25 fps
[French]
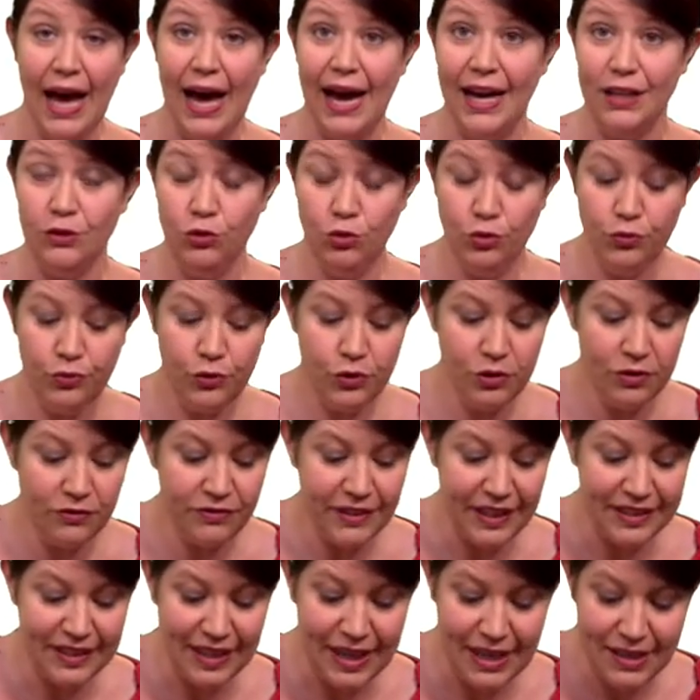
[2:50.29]
À nouveau, on
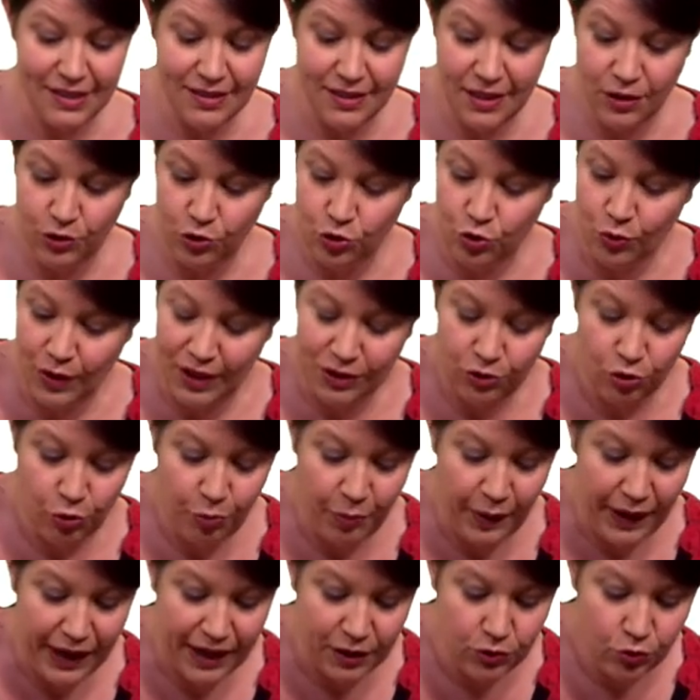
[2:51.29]
va tracer une droite
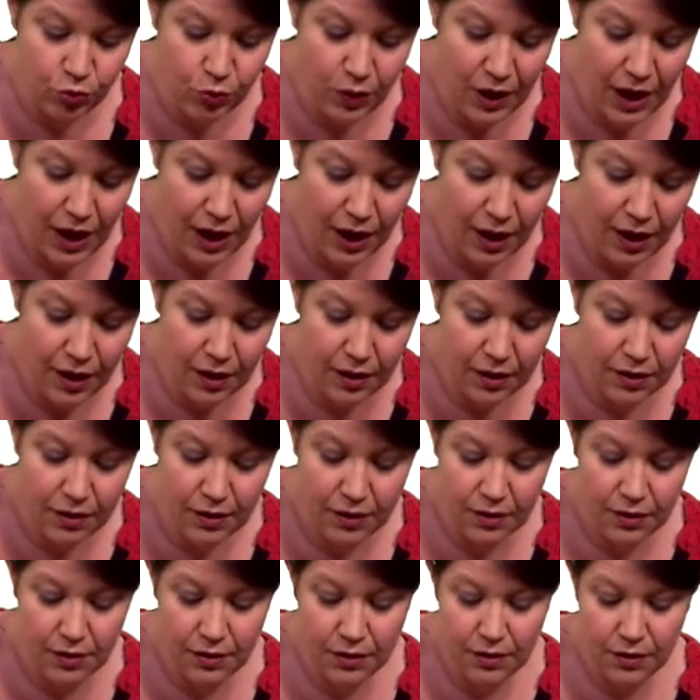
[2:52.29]
opératoire